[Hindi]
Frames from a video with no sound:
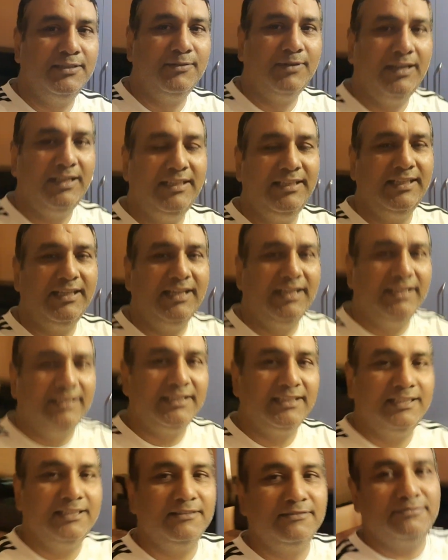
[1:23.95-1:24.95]
दिवाली
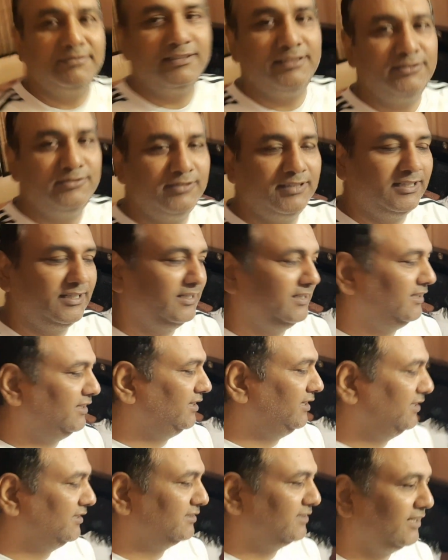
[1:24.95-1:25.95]
आएगी फिर जो
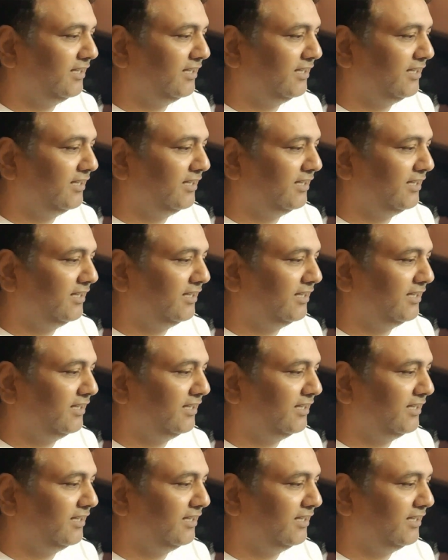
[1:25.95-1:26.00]
है नए